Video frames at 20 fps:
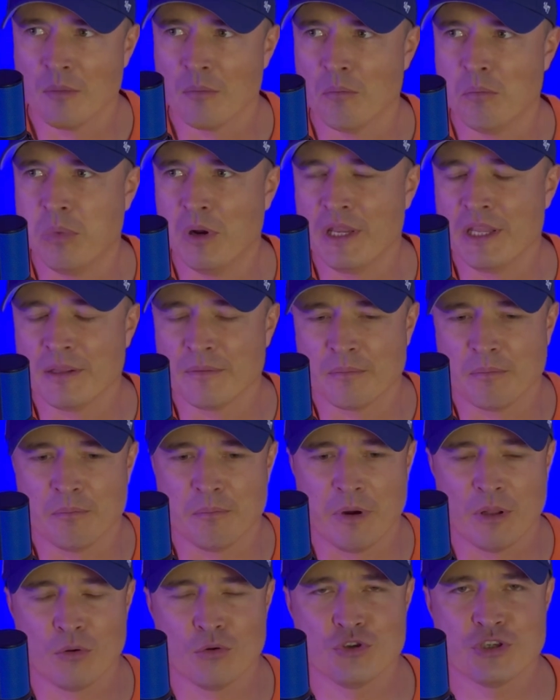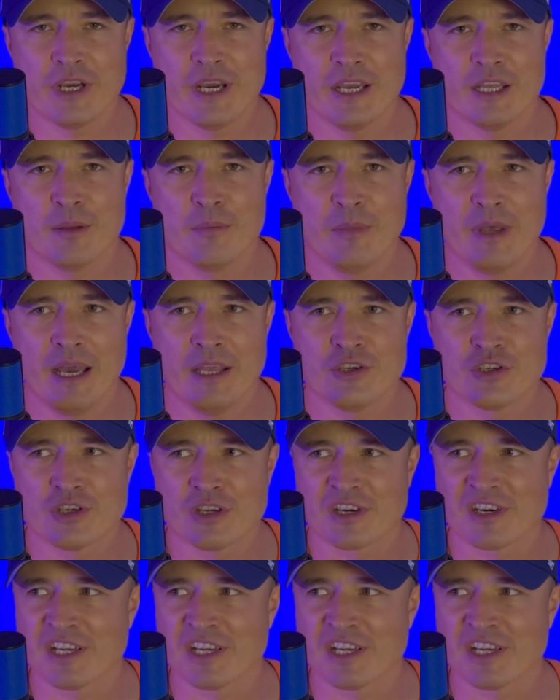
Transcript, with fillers: Блин, получает мяч,